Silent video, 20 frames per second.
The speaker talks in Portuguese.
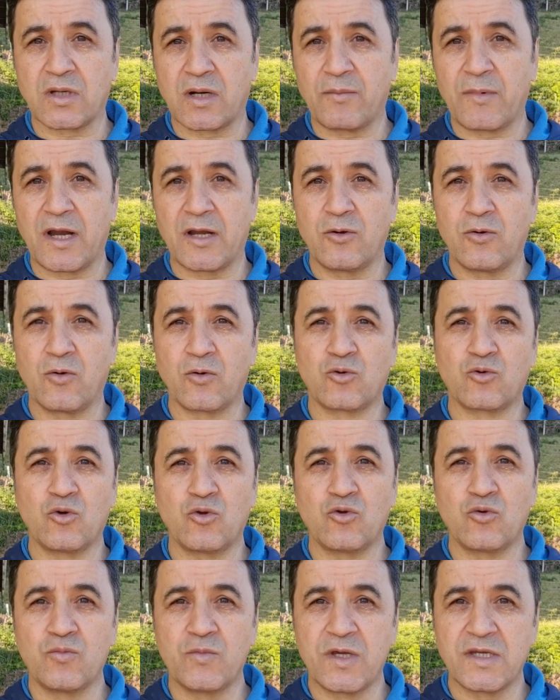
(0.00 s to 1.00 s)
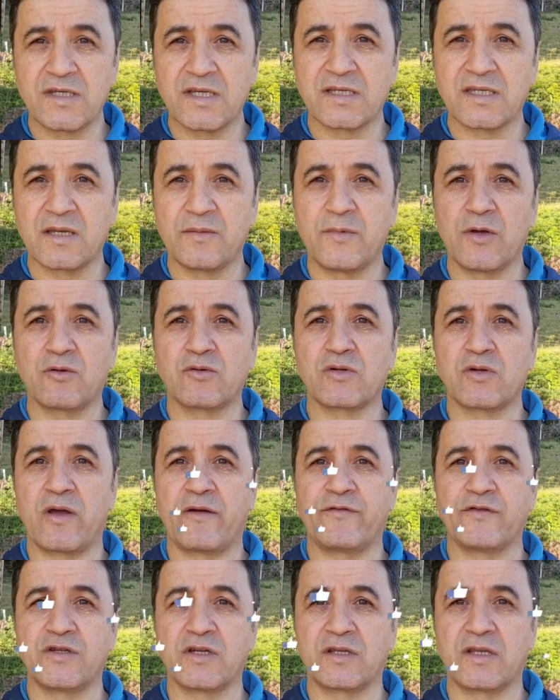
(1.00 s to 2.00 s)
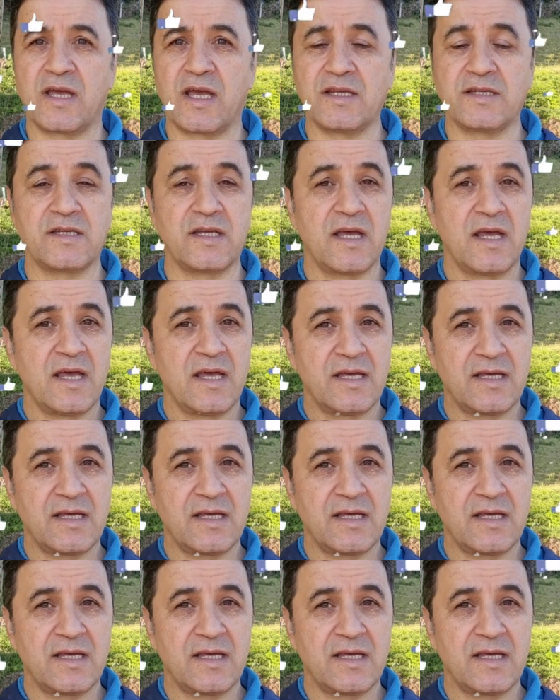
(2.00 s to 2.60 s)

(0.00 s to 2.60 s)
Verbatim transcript: trabalhou, todo mês recebeu o seu FGTS